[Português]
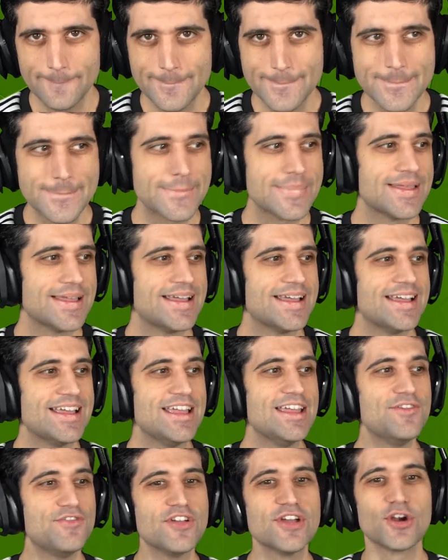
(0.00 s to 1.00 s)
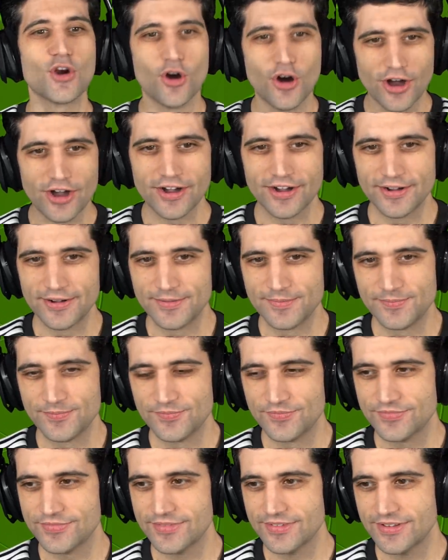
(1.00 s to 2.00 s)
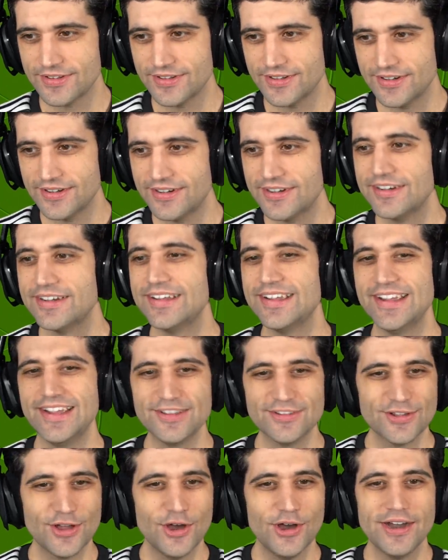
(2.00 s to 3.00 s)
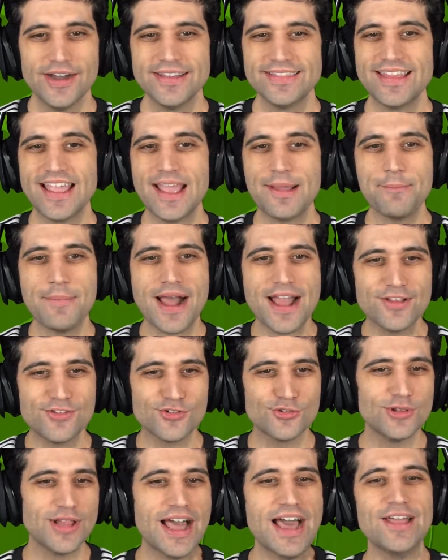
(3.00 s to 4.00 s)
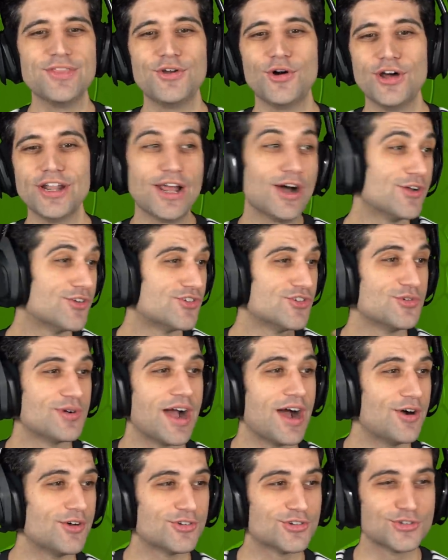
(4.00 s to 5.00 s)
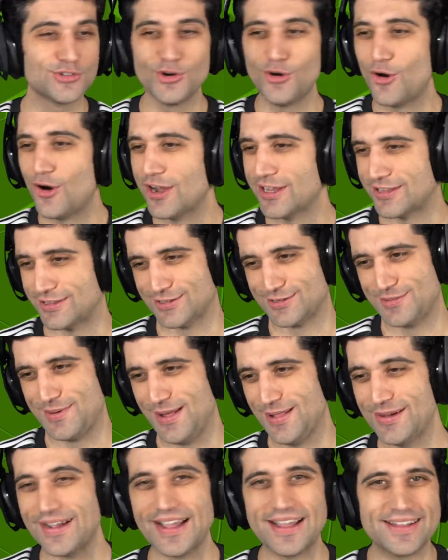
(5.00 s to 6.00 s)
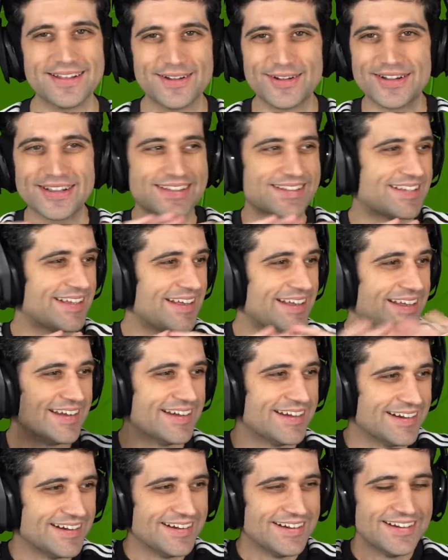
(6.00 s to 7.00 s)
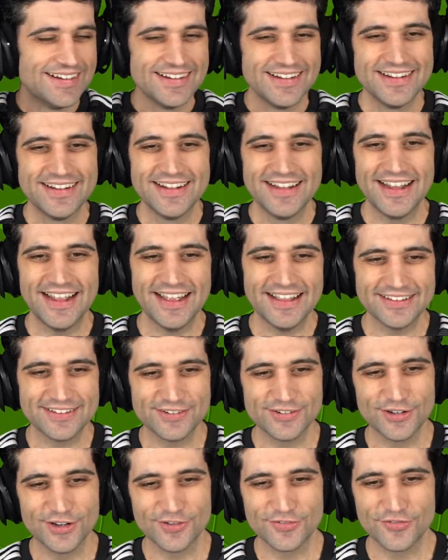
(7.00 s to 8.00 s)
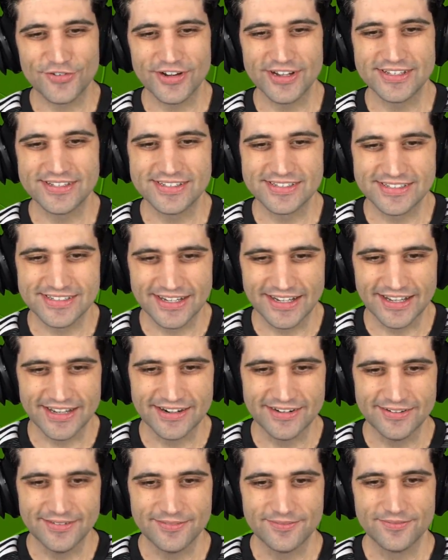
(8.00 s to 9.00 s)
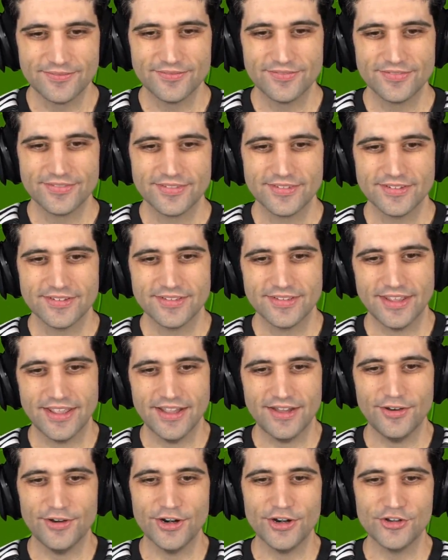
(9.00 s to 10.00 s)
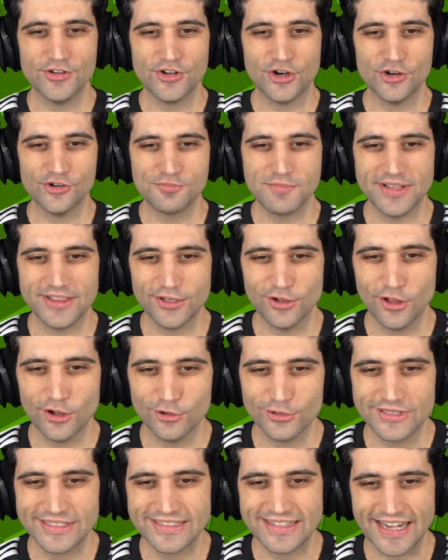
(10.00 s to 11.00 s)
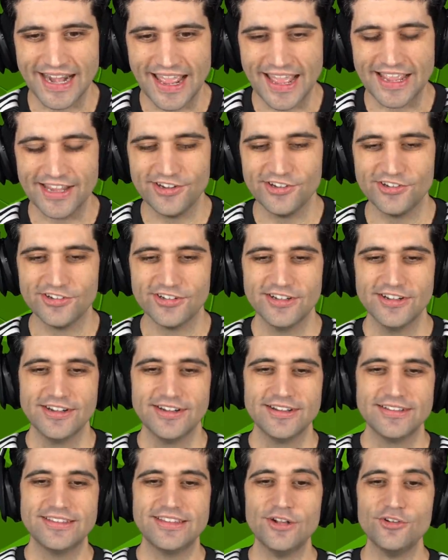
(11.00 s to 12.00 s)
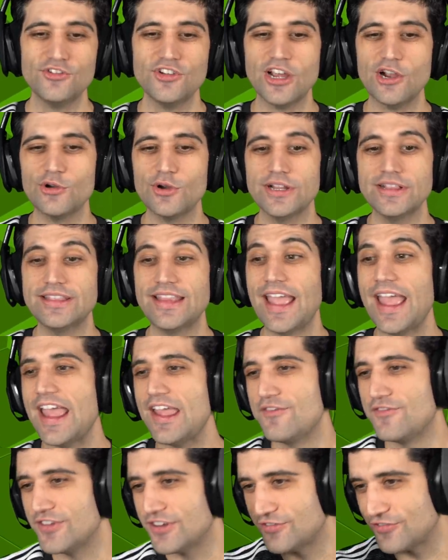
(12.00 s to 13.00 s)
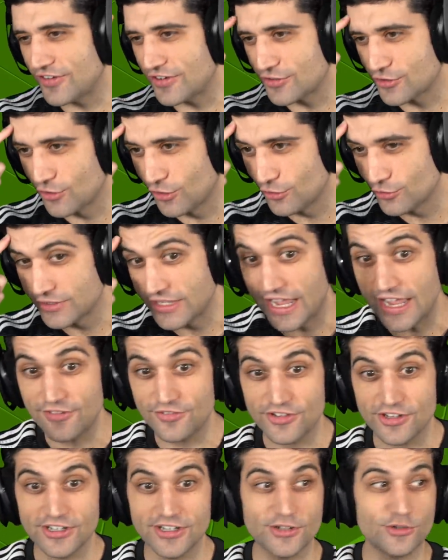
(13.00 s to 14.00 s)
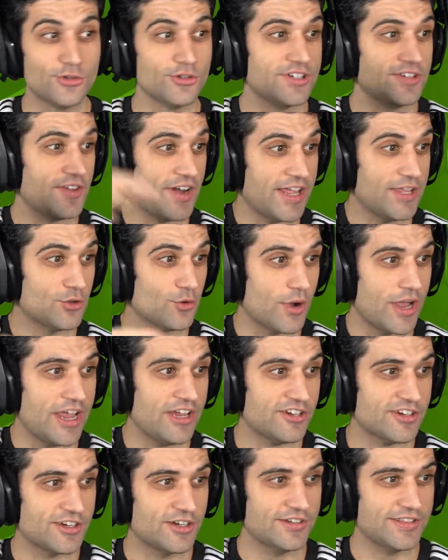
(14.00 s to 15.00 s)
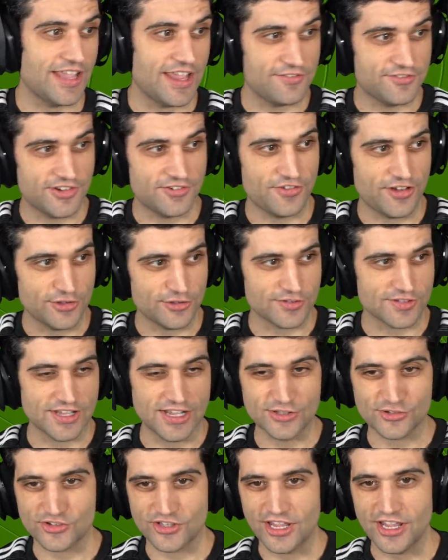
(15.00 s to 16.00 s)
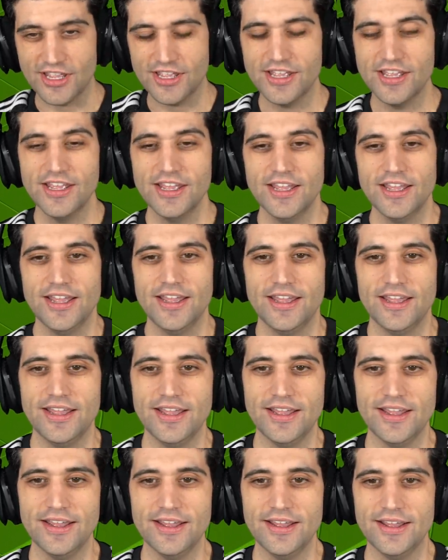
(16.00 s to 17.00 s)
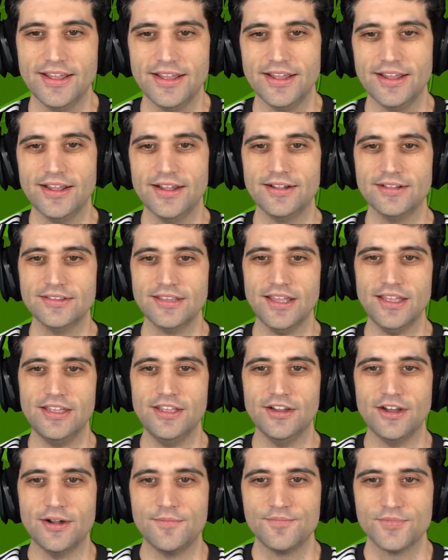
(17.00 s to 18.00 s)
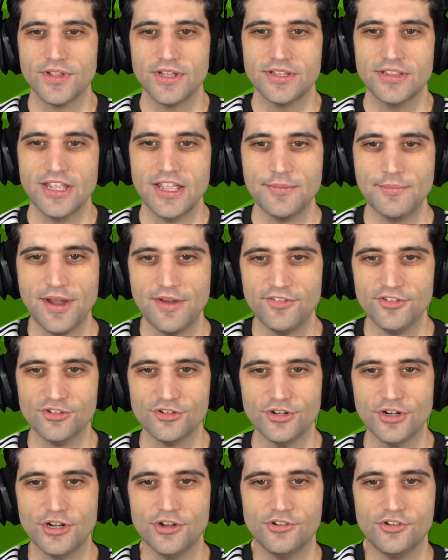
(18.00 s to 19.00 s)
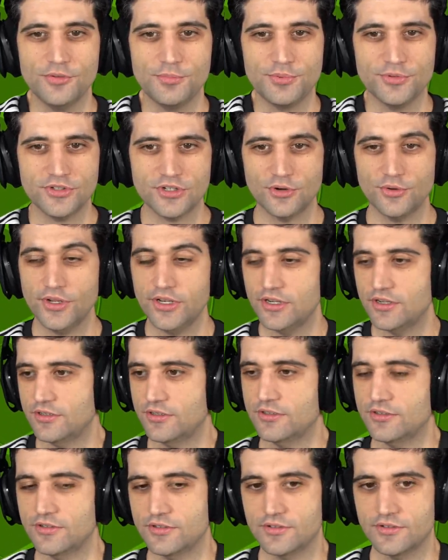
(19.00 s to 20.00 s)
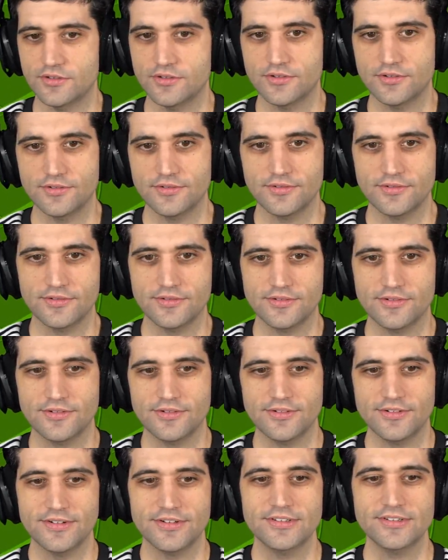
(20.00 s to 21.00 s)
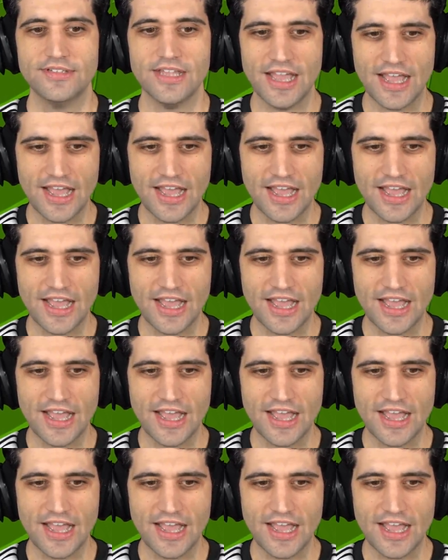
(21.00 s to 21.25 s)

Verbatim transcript: O Elano e virou. perdeu pênalti. Isso. Neymar Nossa, de um lado, Ronaldinho Gaúcho do outro, maluco. É um negócio Esse jogo foi insano. Esse jogo Saudade foi insano. desse brasileirão aí. Né, o Ronaldinho Gaúcho meteu logo 3. É o Thiago. É, David fez gol. David, inclusive, lei do ex, que o David veio do Santos, né? É. Tá aí, ó. Neymar versus Ronaldinho. O Neymar tava inspirado nesse jogo.